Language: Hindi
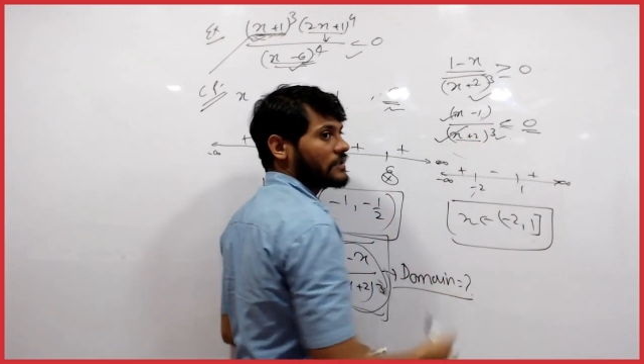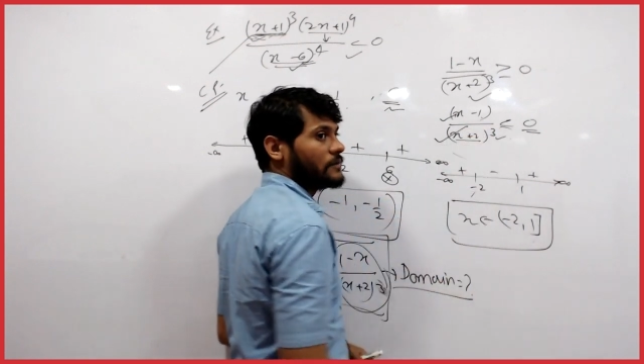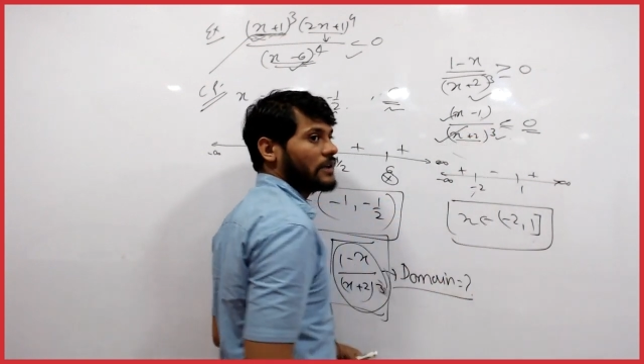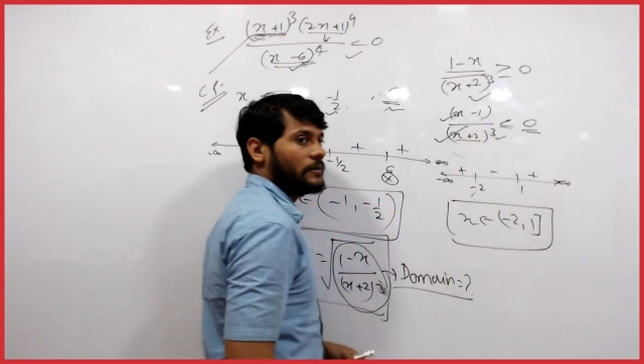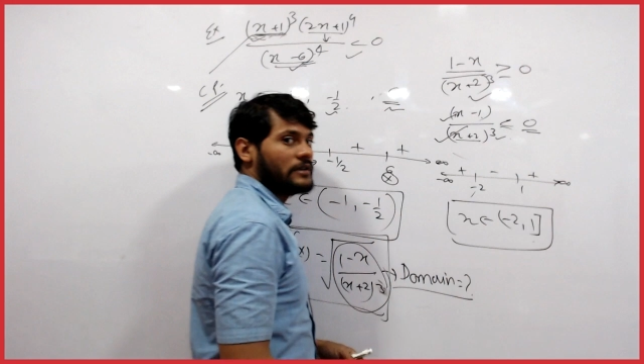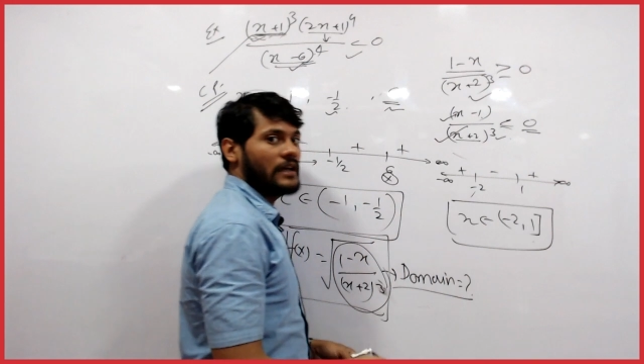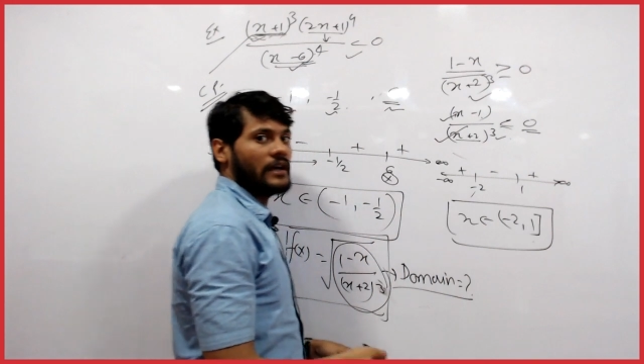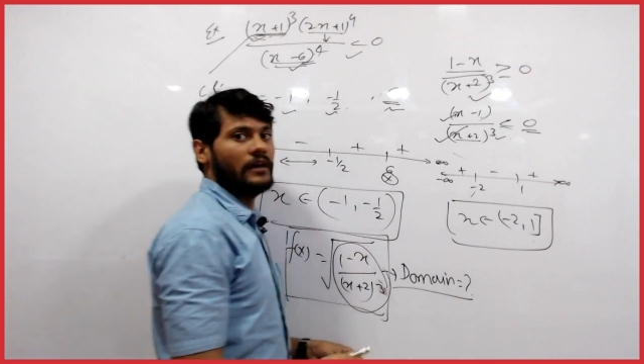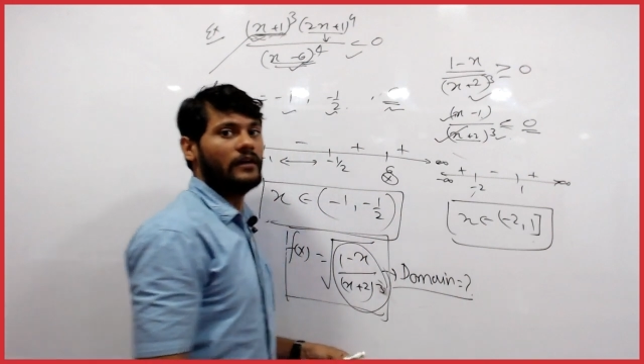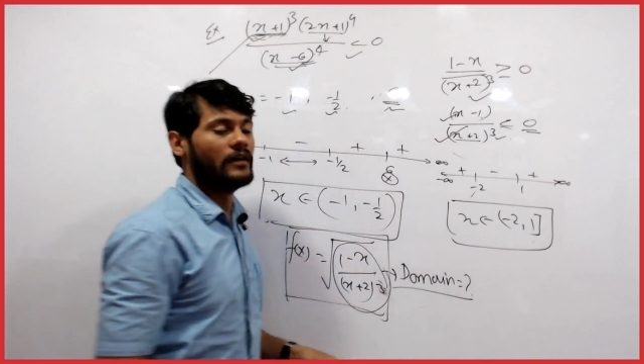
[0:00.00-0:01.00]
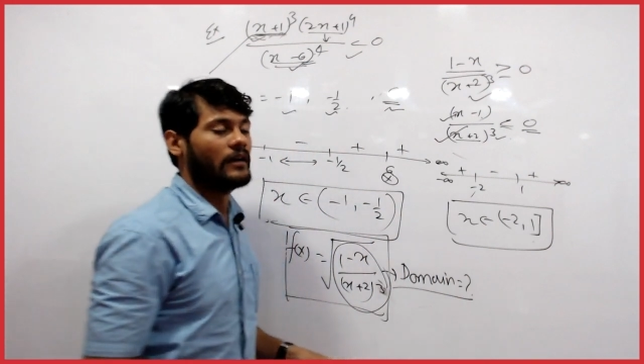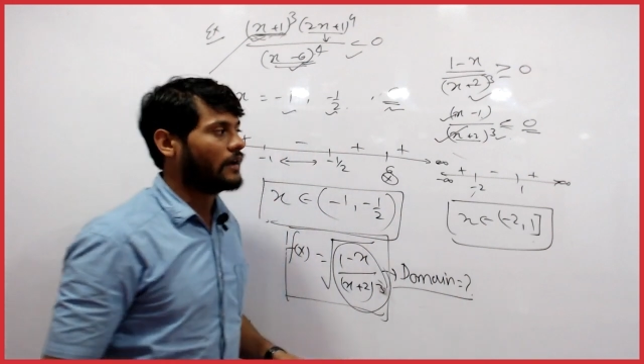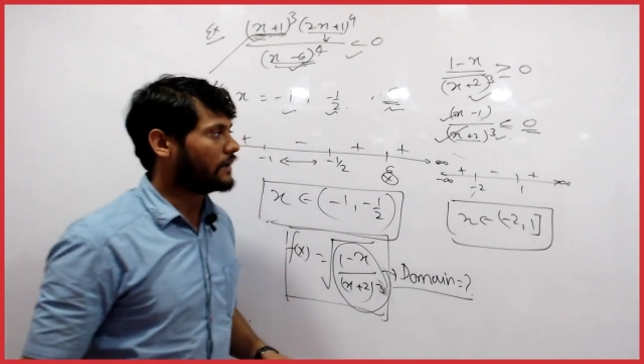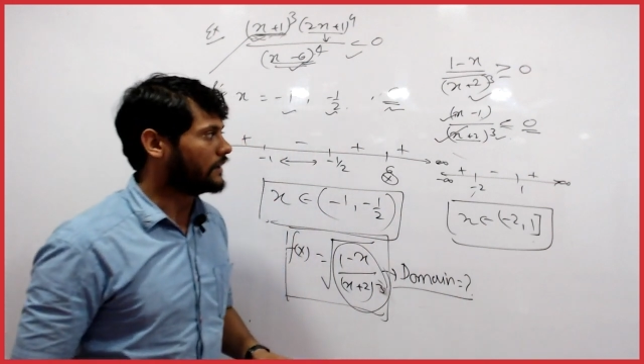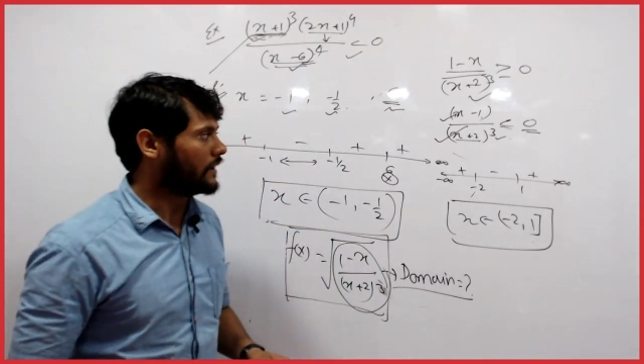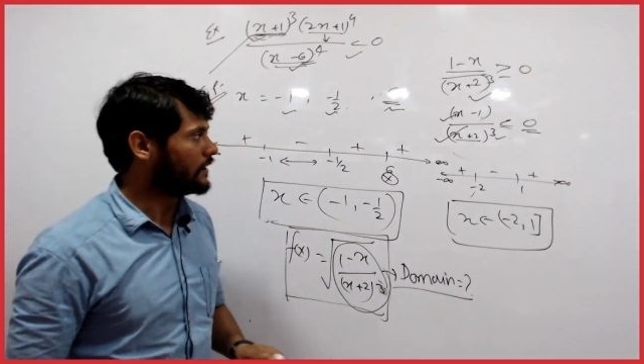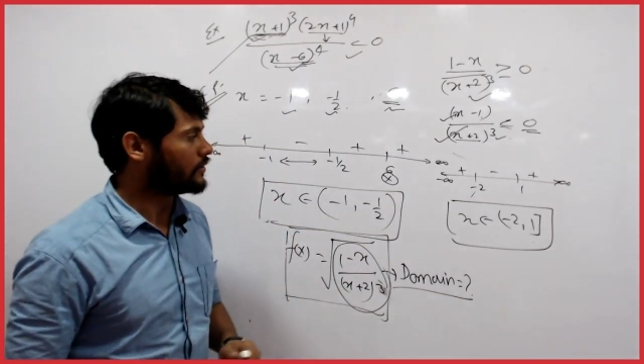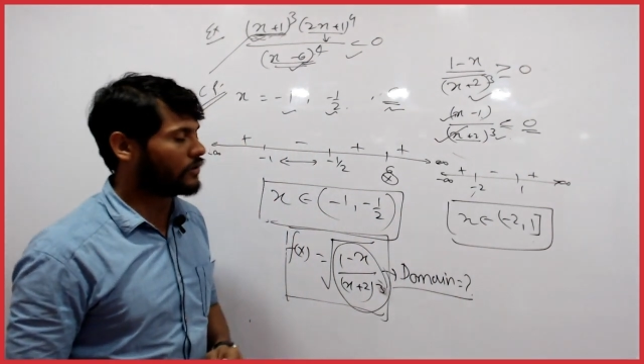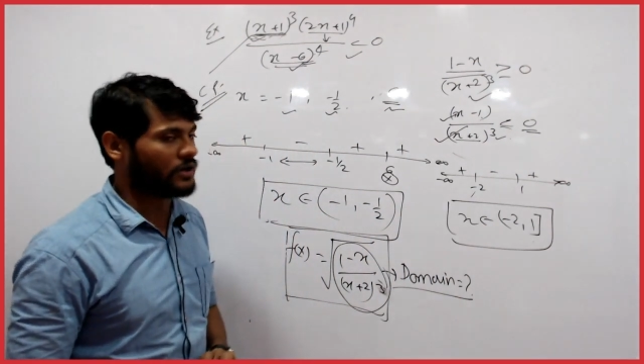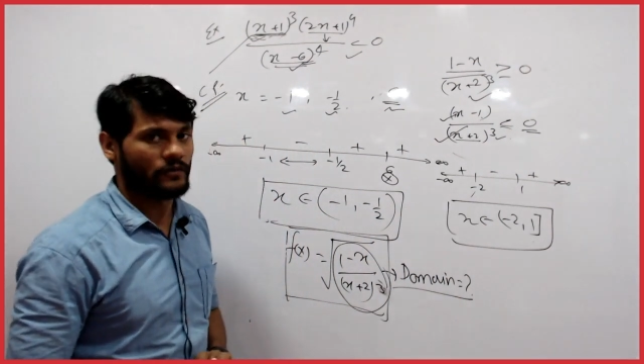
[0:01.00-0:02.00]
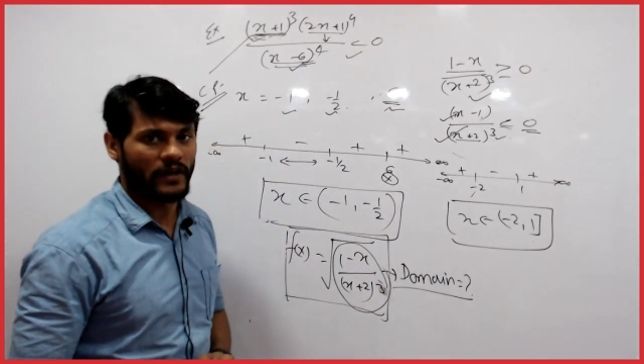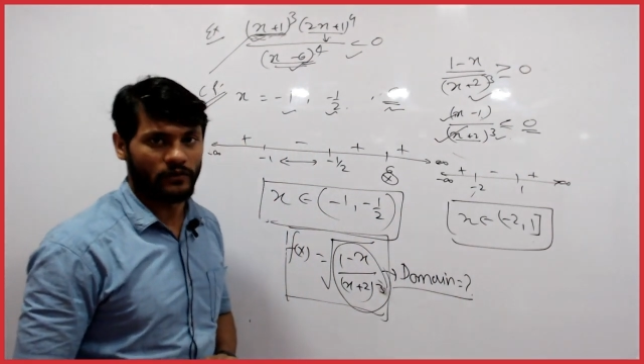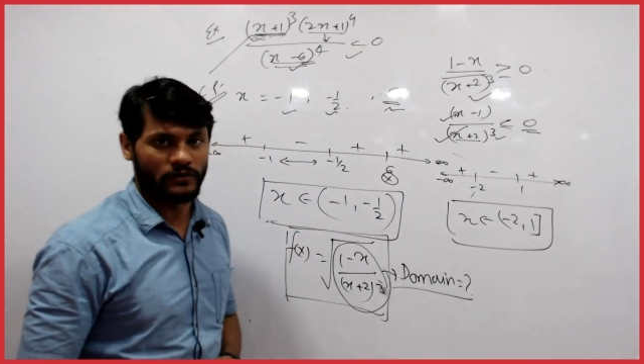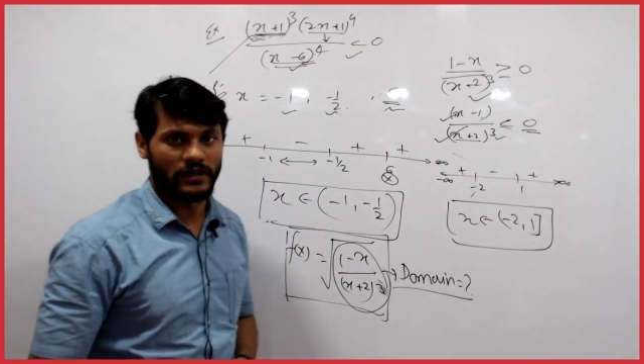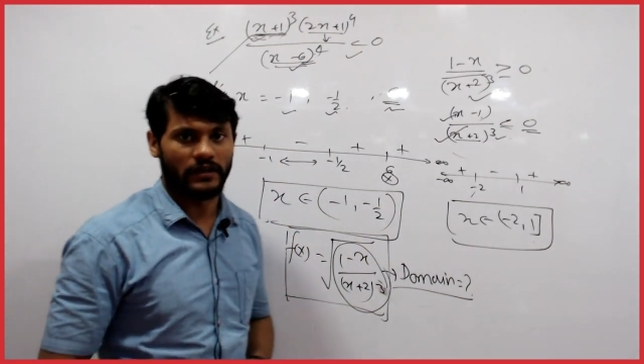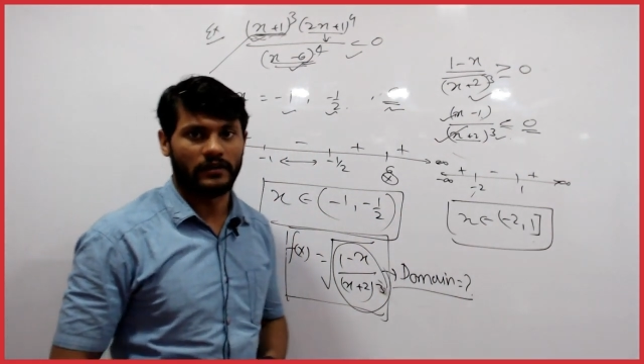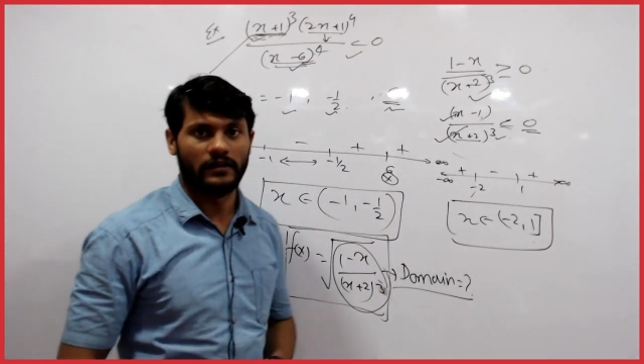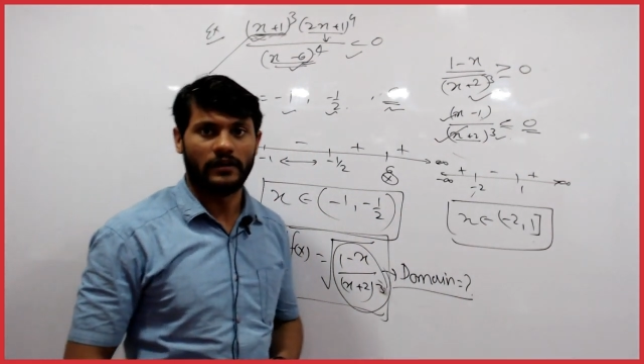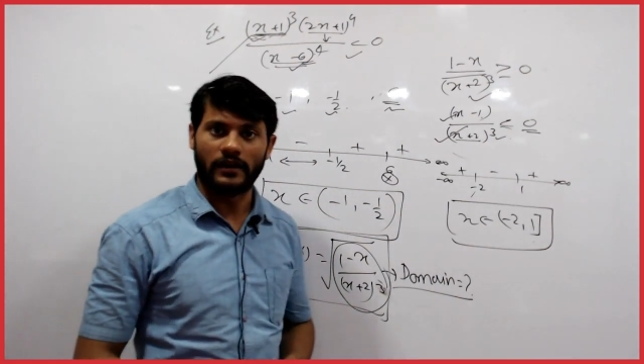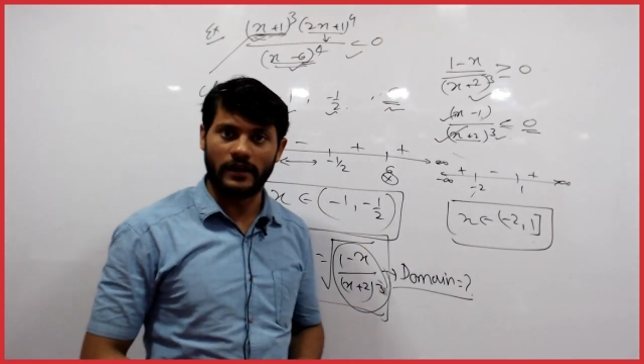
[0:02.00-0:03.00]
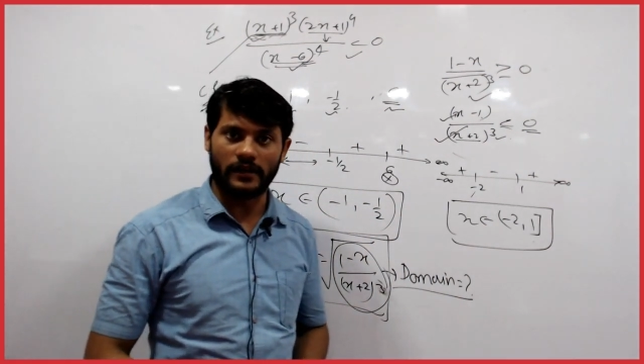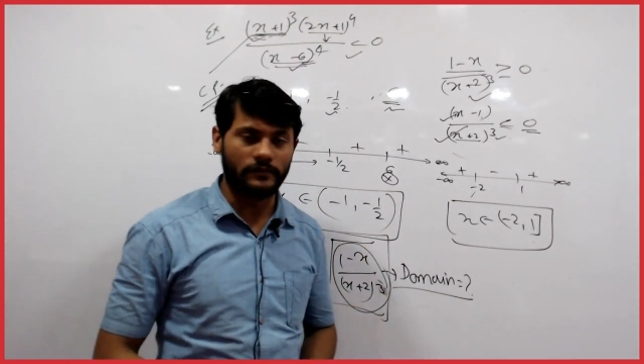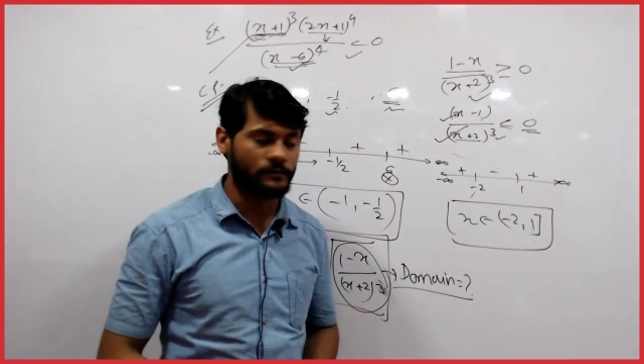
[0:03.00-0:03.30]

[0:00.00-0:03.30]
में क्या बन जाएगा ये नॉट डिफाइन हो जाएगा क्लियर है